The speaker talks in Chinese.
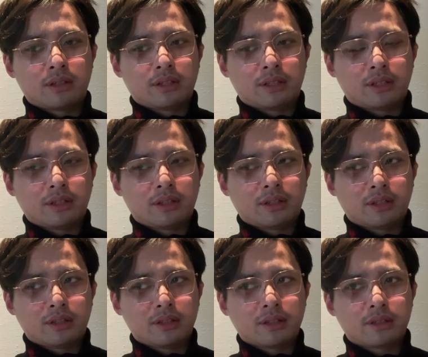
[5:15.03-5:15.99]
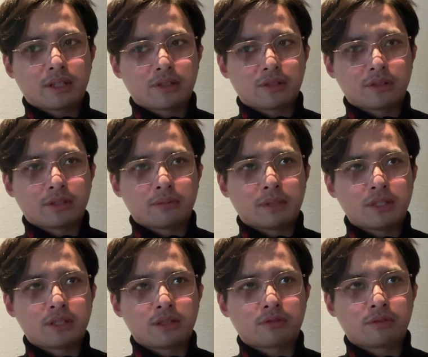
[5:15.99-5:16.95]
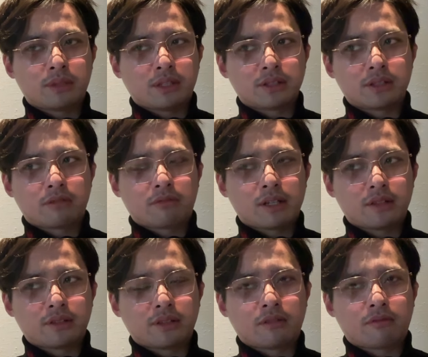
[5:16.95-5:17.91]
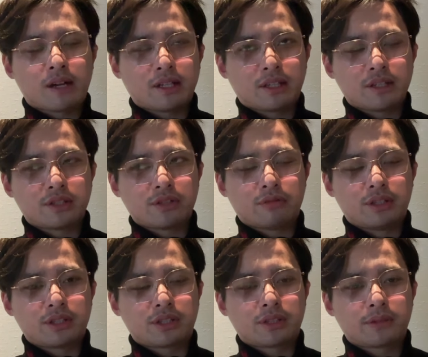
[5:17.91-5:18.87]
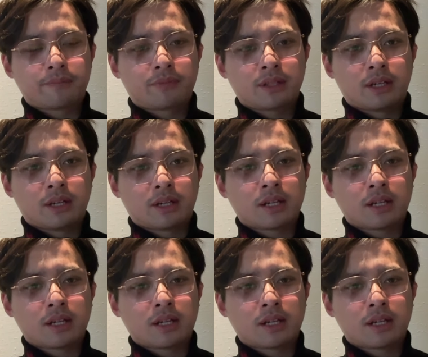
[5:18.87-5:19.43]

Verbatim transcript: 你你这个再找这个梅西，说明你这个管理层的管理也是有问题啊，